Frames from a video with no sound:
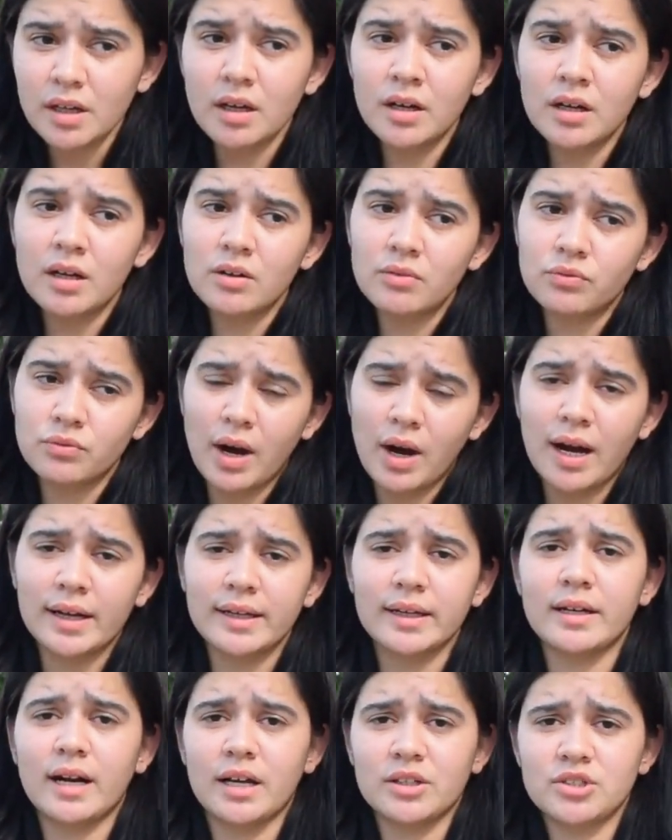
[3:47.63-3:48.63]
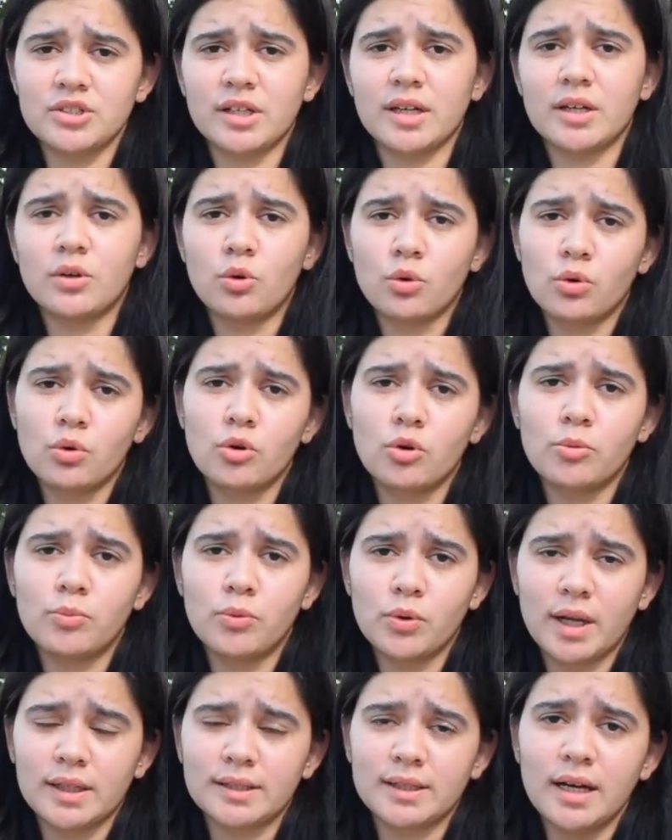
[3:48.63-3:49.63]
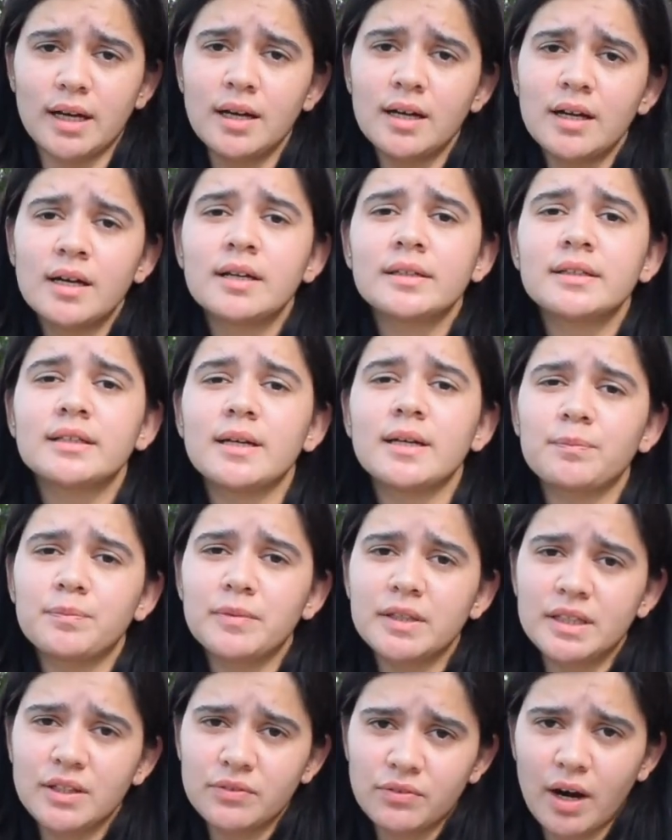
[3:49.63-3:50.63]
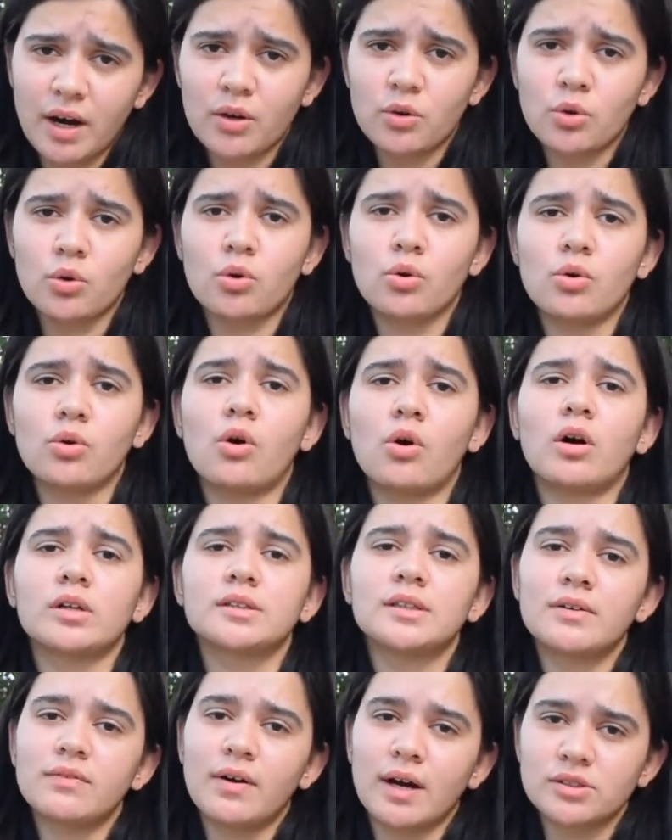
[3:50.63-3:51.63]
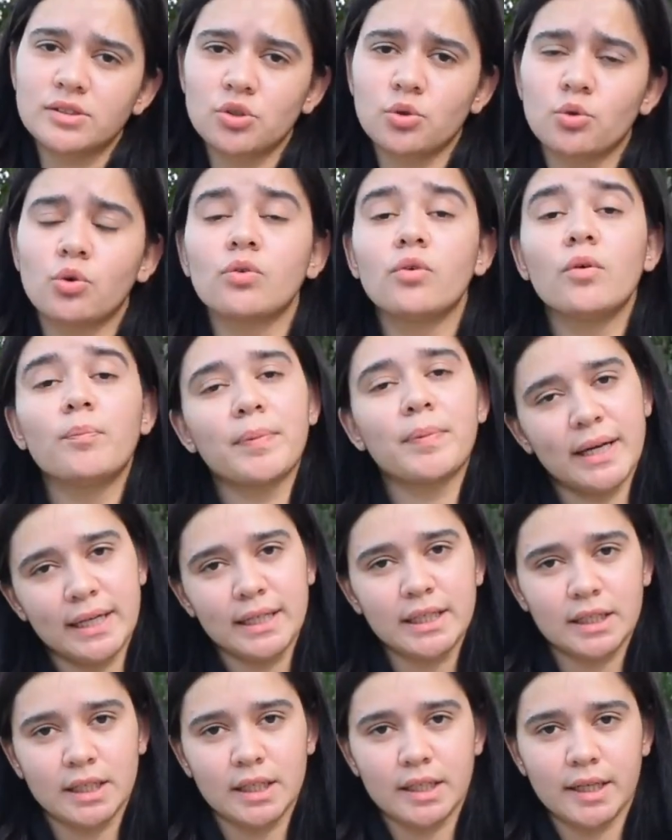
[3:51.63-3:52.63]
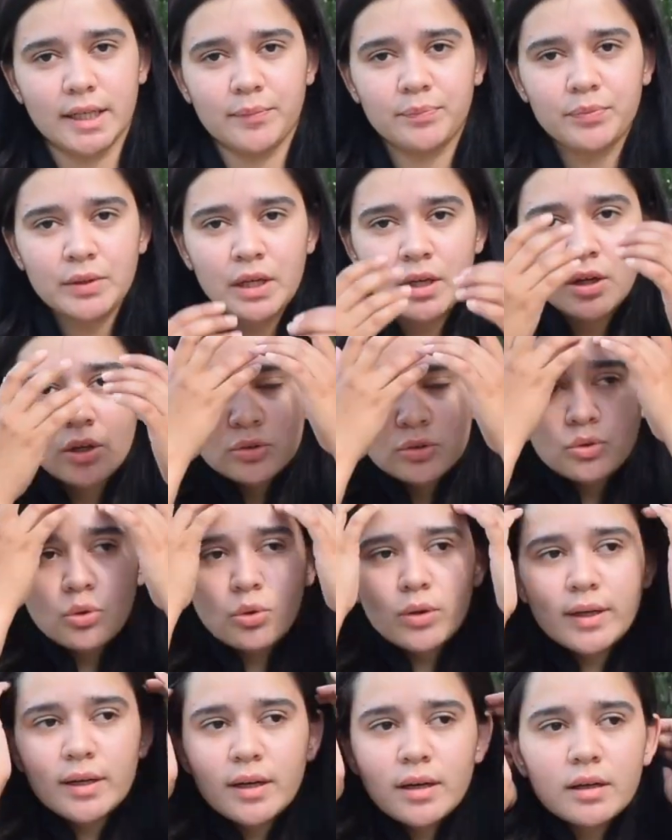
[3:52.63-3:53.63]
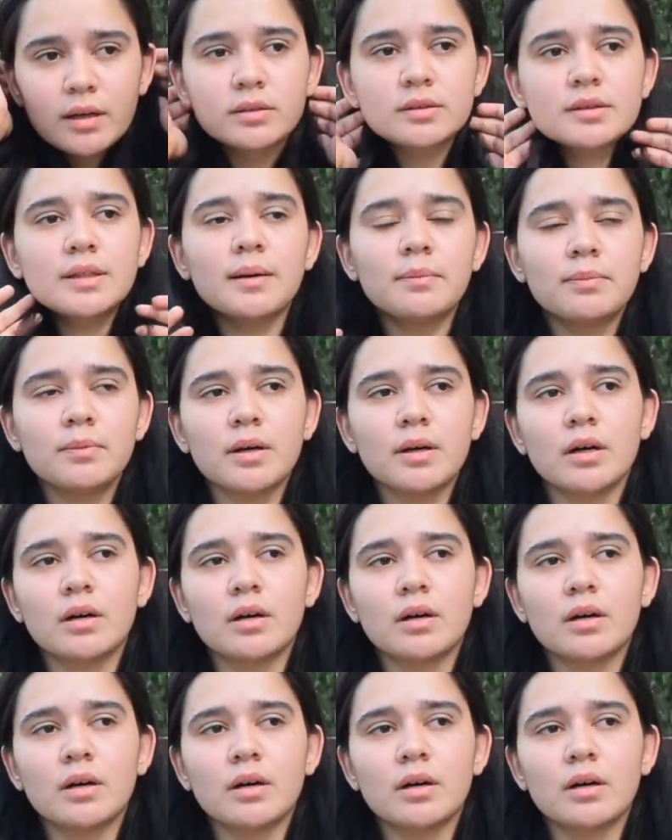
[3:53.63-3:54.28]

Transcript: वहाँ के राज्य के लोगों को बोला था कि अपनी दीवारों को और दरवाज़ों को वो पेंट करें तो तब